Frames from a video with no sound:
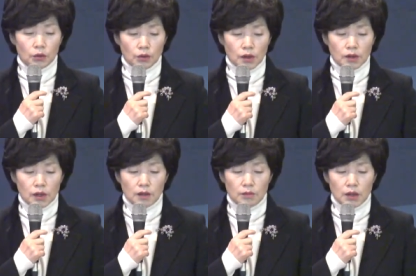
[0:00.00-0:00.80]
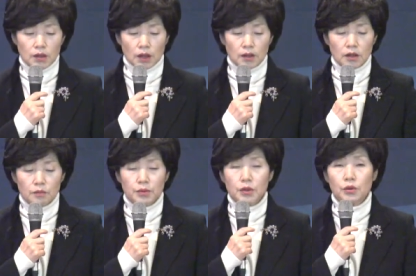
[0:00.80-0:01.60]
교회는 사람들이 자기들의
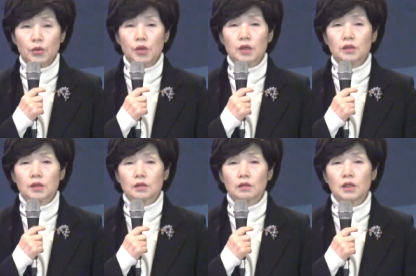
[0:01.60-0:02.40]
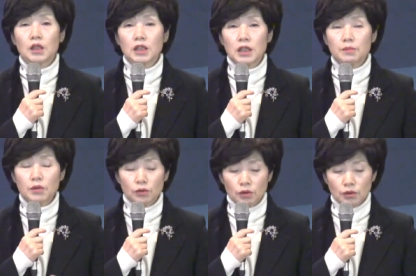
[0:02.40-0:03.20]
필요에 의해서
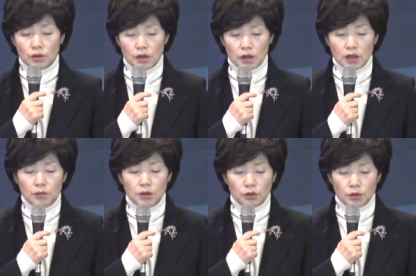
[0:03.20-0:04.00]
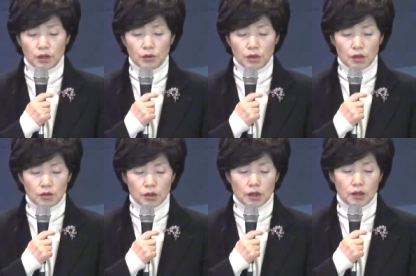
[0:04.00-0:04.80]
임으로 임으로 세워진
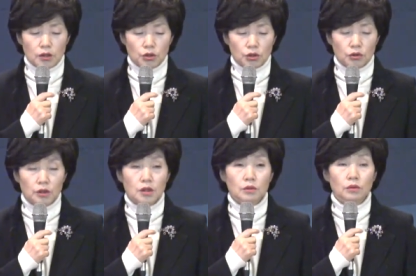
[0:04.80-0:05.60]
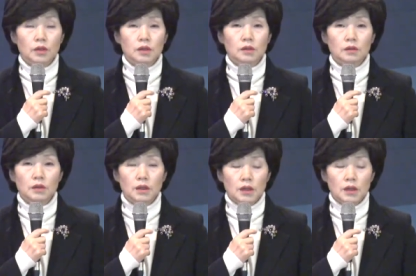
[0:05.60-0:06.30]
것이 아니죠. 그리스도께서